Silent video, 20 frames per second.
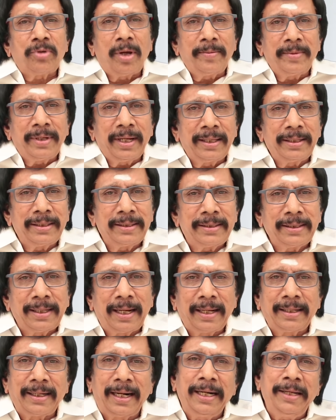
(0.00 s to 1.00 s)
சுவாமிநாதனுக்கு
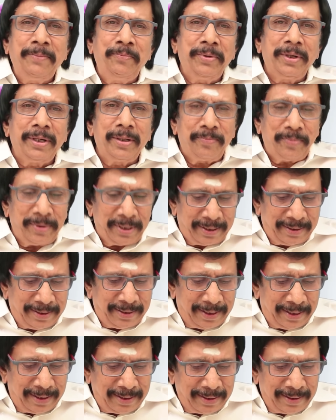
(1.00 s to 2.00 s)
நான் அழைப்பு
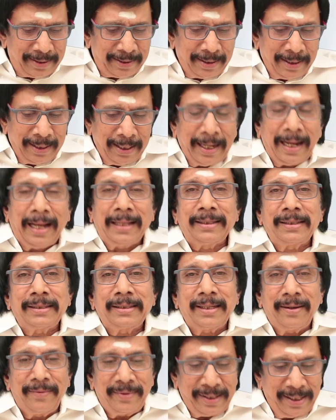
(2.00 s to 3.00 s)
அனுப்பியிருந்தேன்
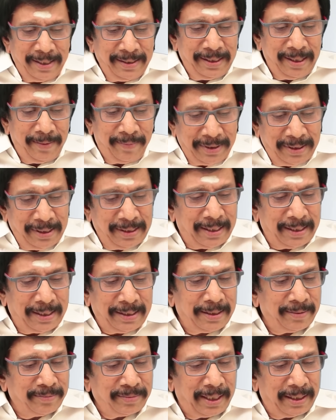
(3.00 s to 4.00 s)
அதற்கு அவர் எழுதிய பதில்
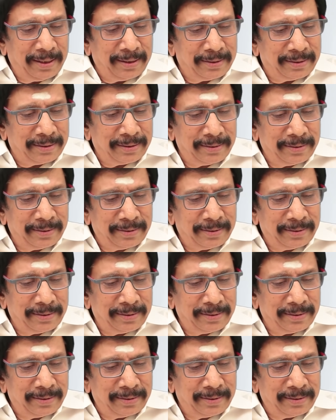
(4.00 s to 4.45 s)
கடிதம் தான் இது